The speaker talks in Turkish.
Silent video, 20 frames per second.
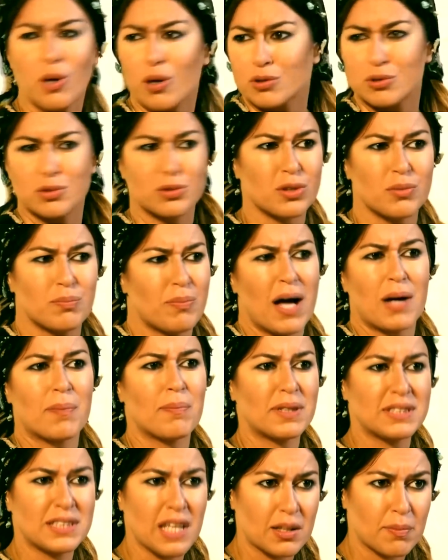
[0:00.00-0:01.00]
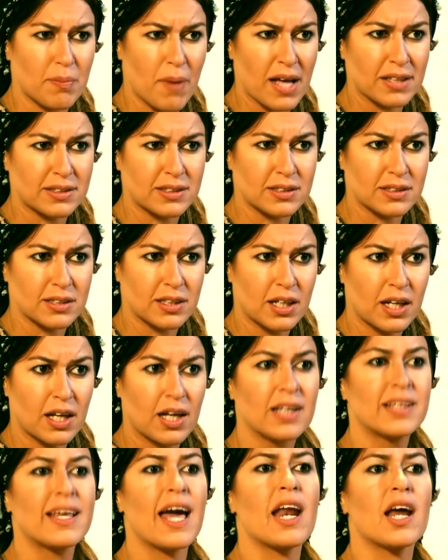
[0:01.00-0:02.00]
doğru düzgün bakmaz etmez.
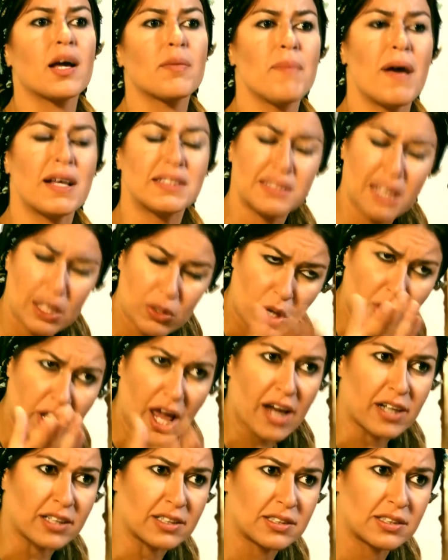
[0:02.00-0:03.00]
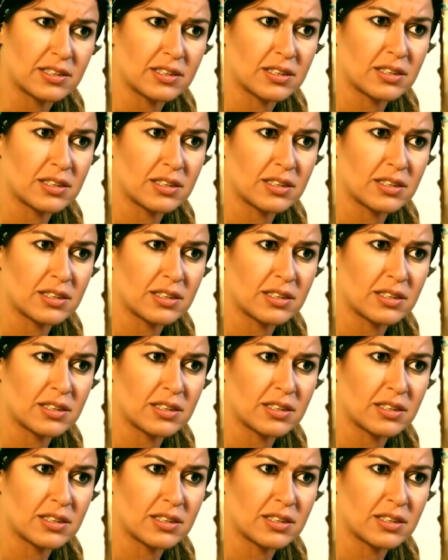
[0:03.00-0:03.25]
Gerekmezse döneriz.